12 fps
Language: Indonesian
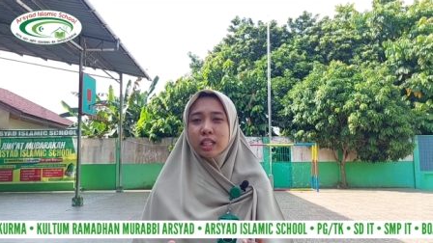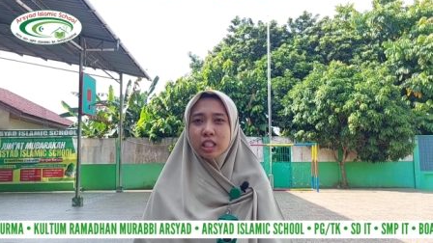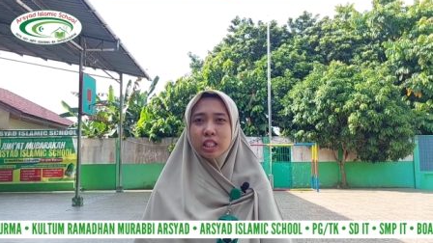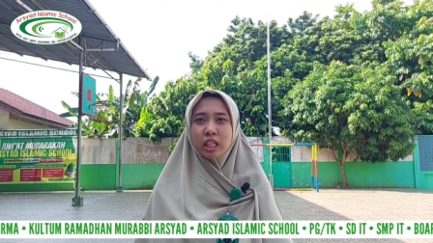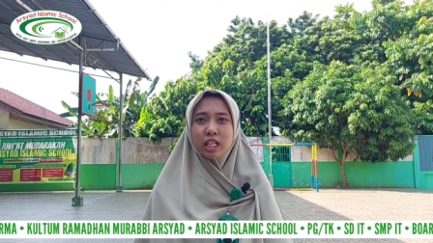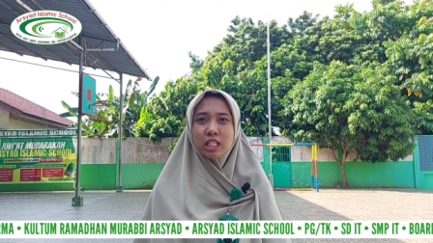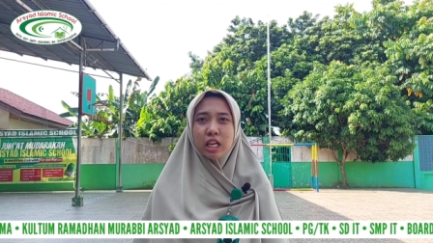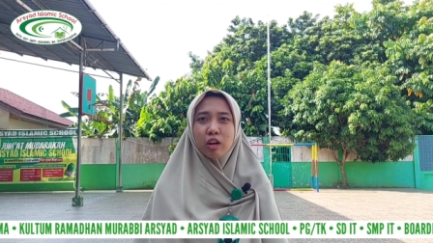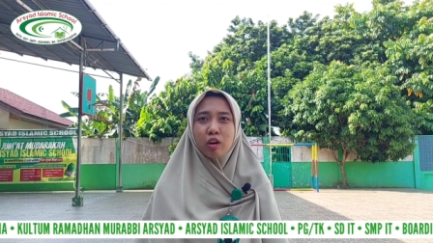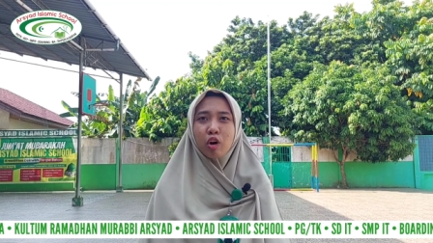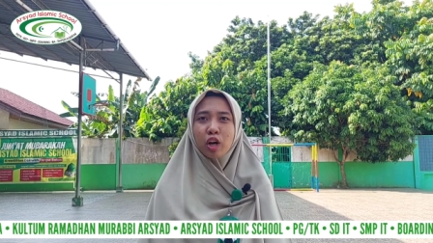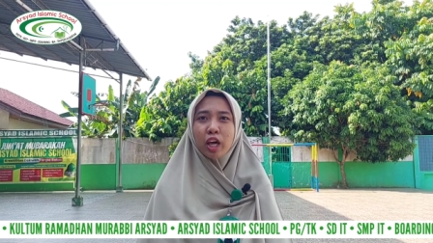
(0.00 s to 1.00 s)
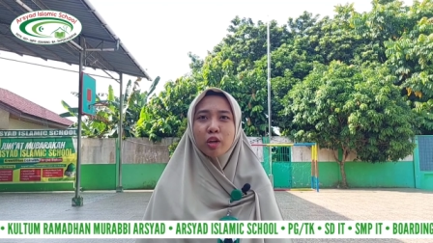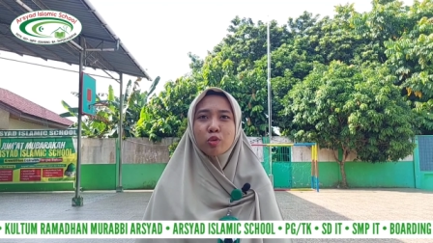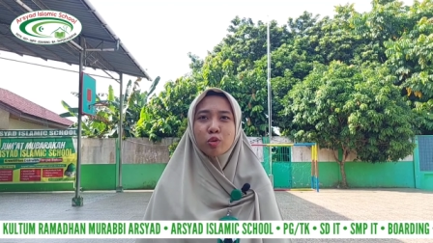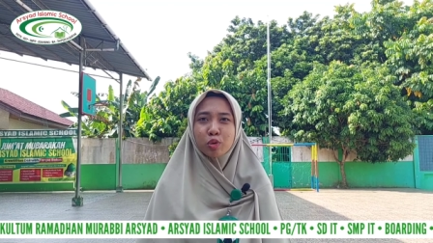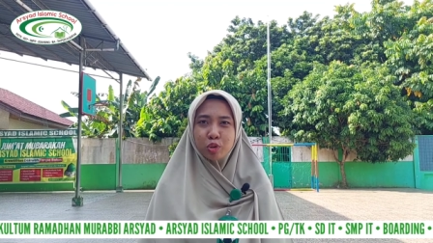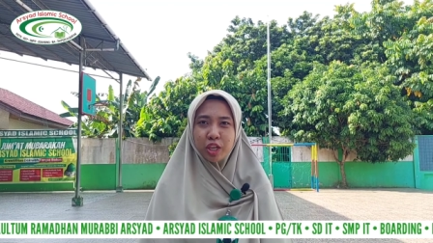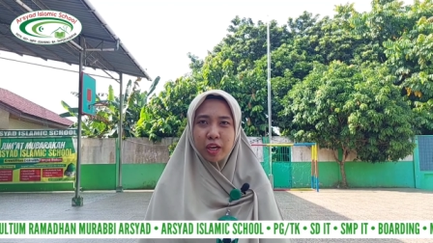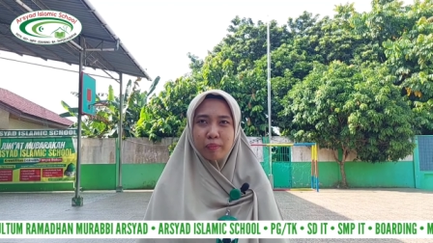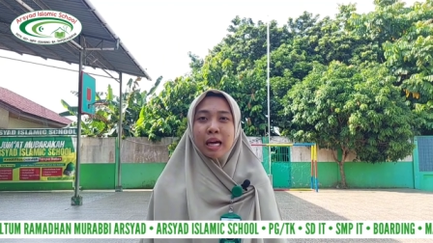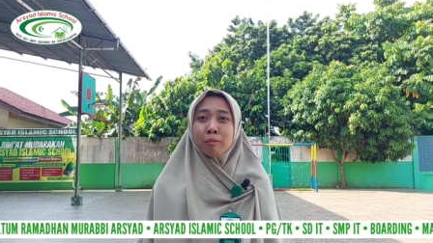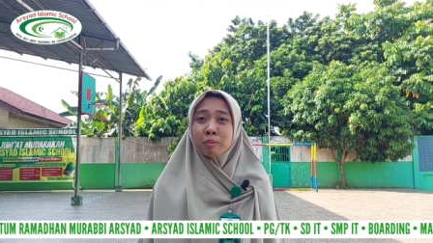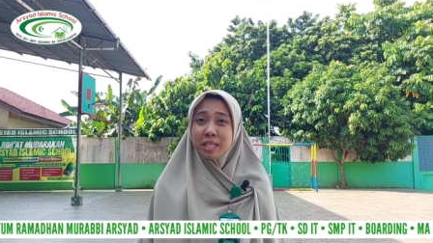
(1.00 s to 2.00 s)
dijelaskan oleh gurunya.
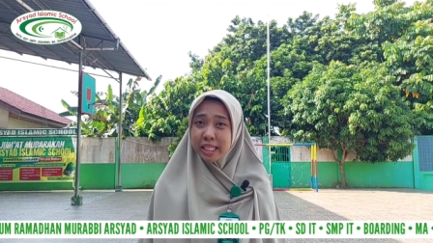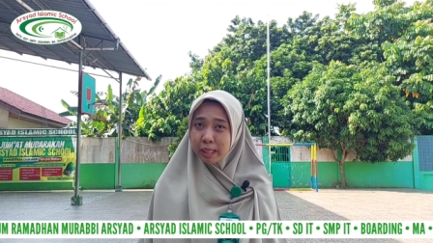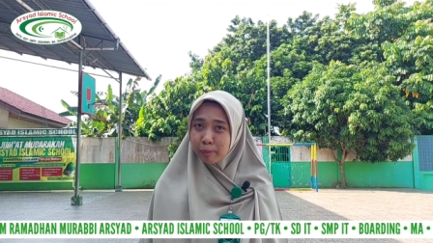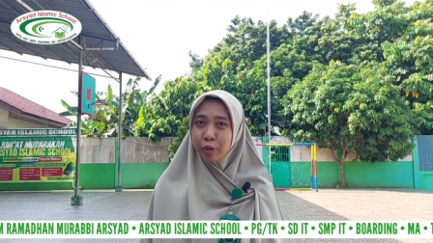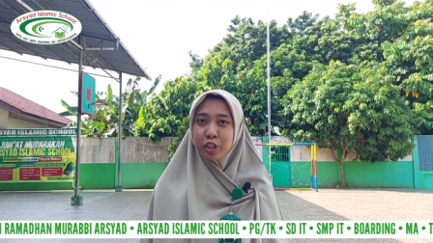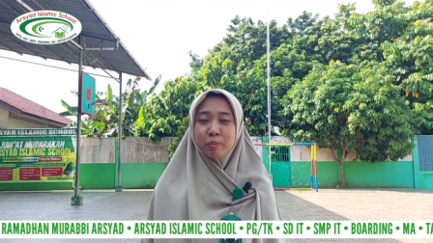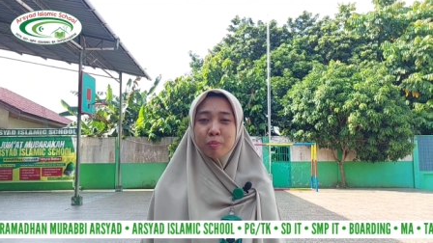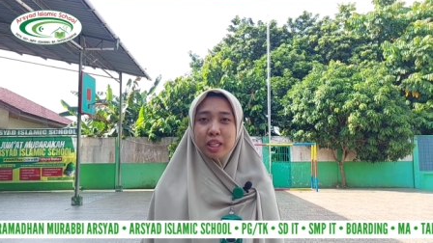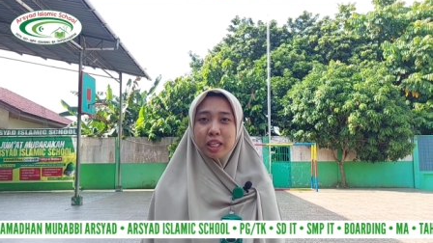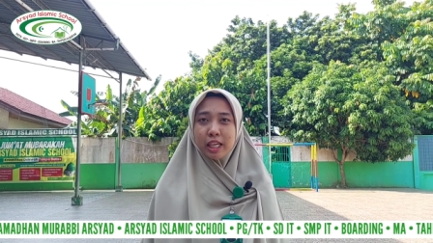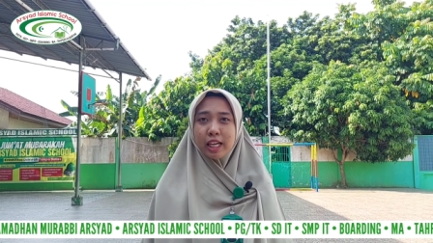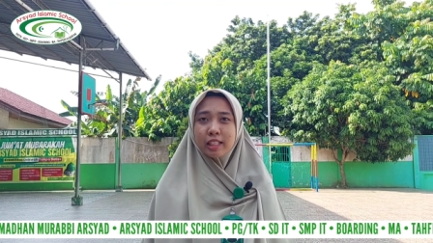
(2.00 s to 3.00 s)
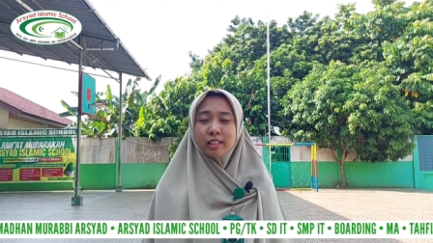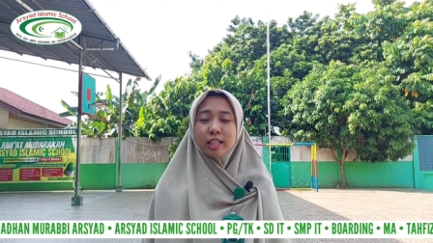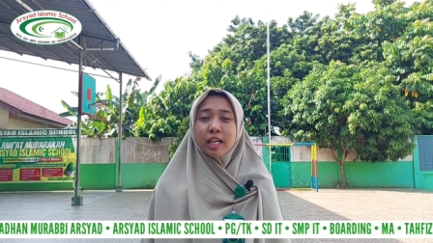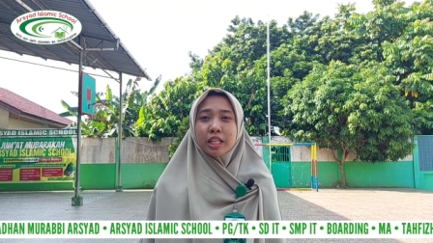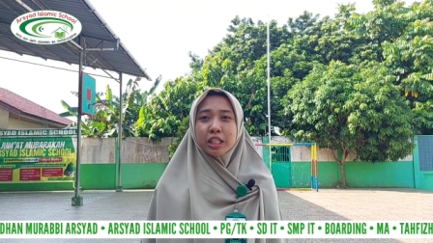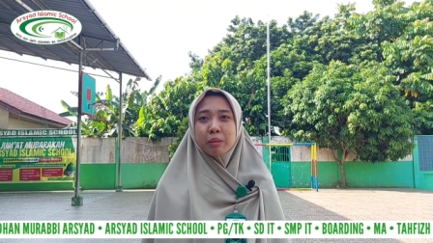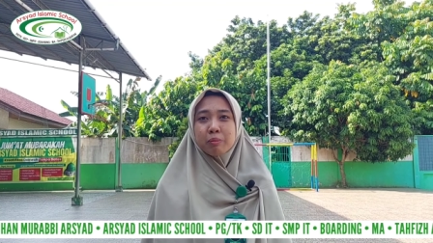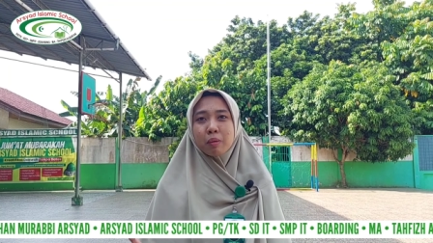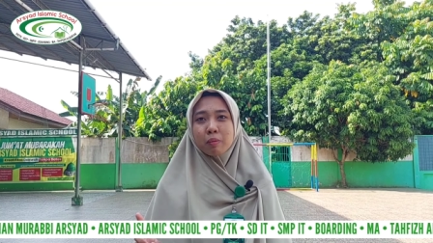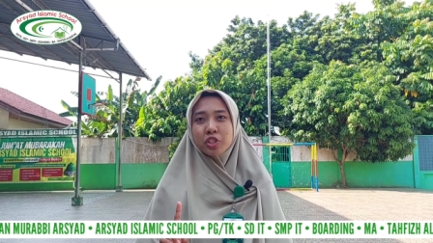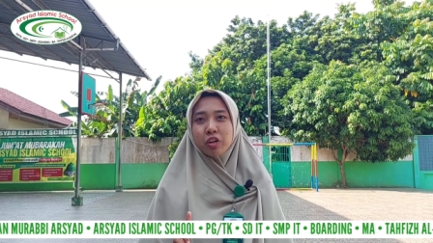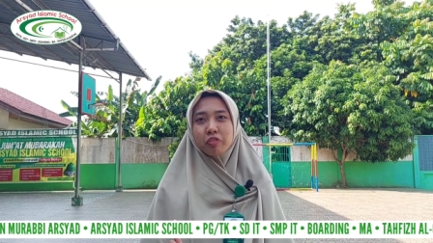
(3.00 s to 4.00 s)
Meskipun demikian,
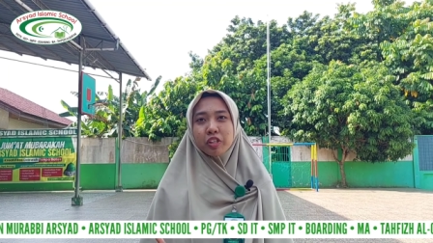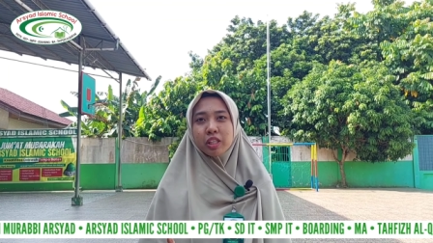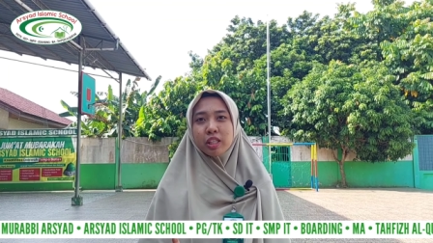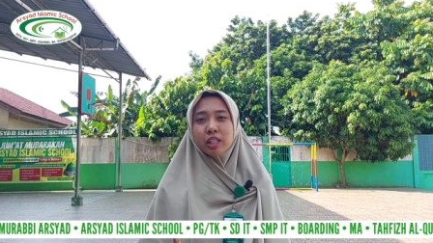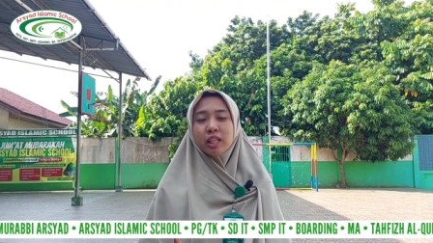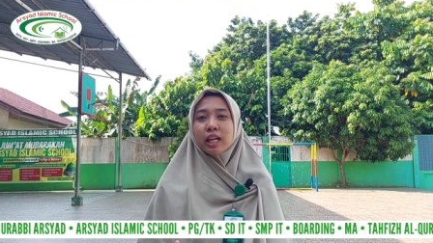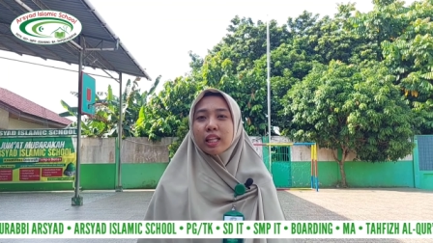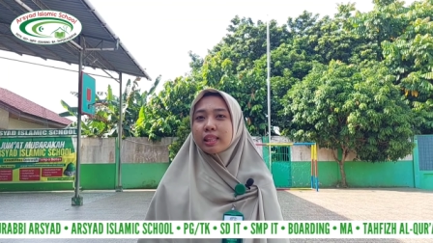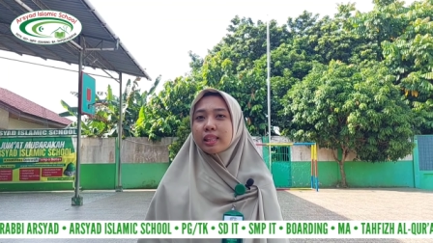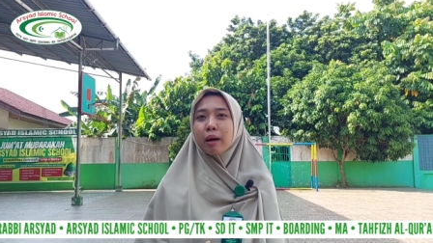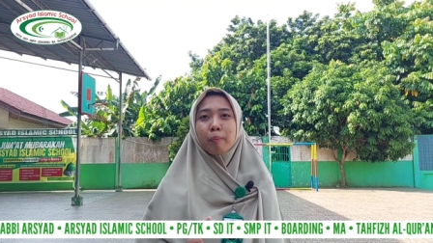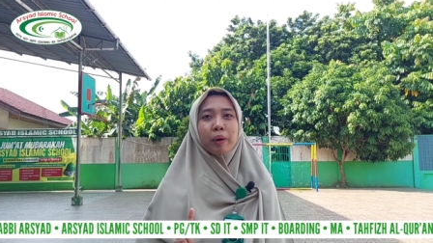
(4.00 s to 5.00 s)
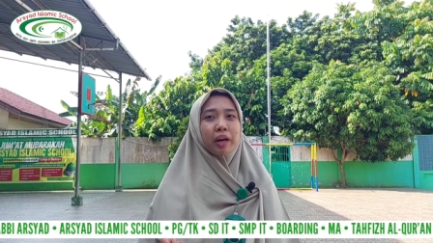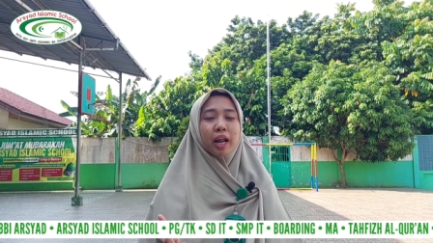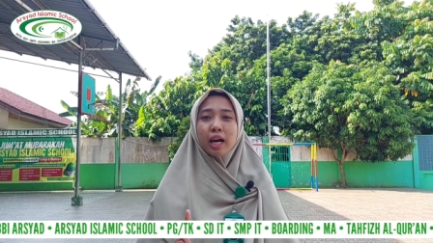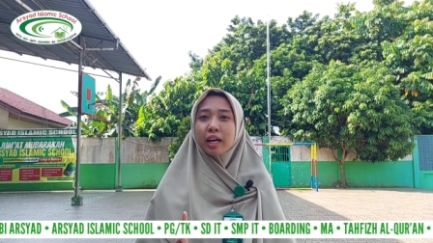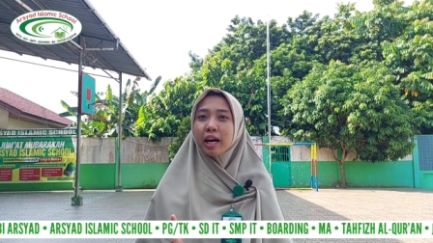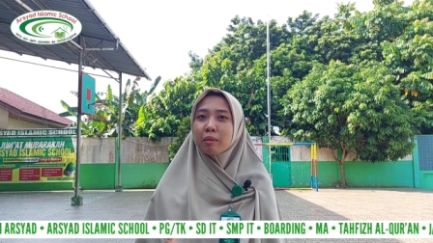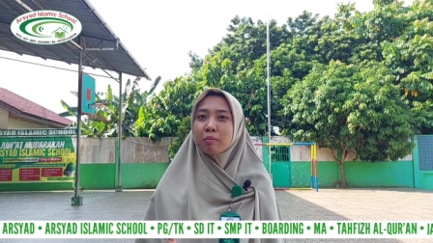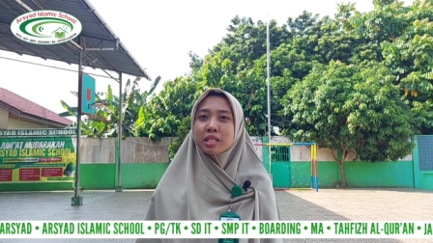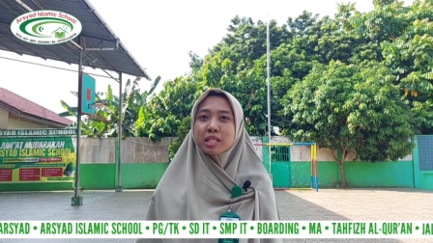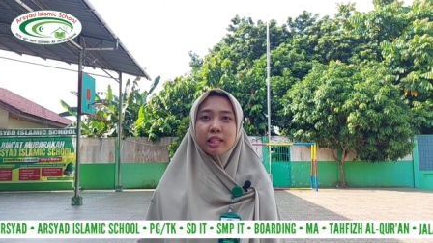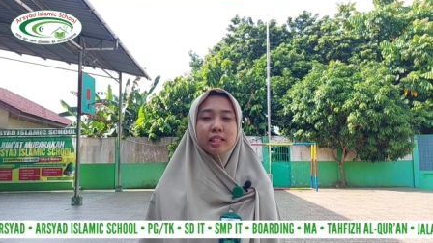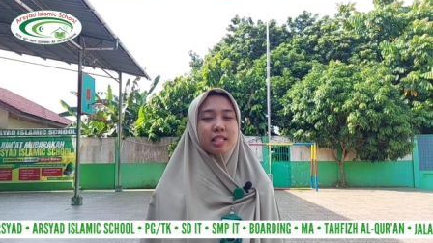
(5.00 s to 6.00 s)
Imam Syafi'i tak pernah
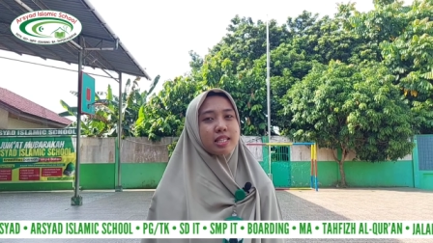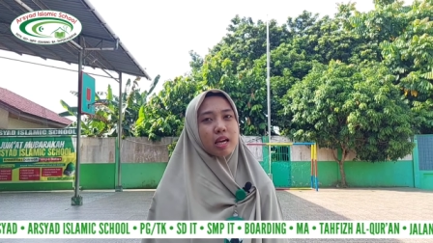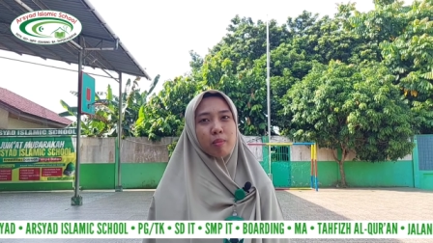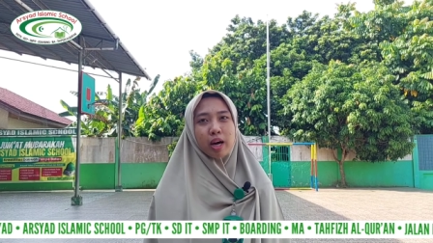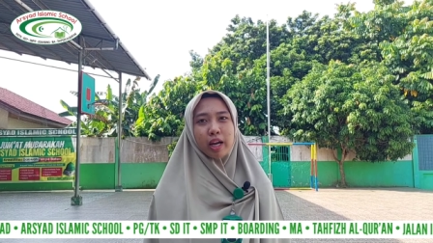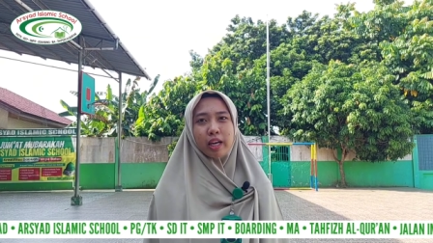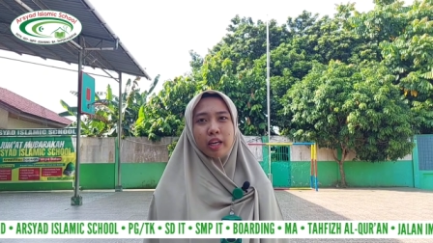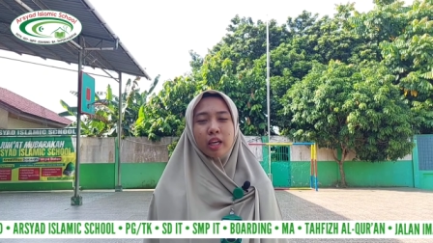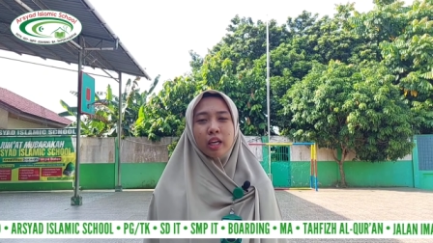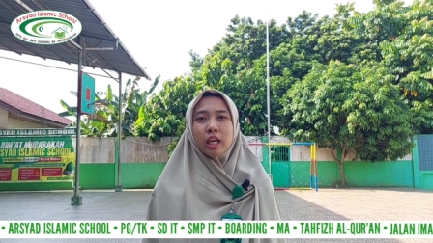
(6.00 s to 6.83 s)
kehabisan kesabaran.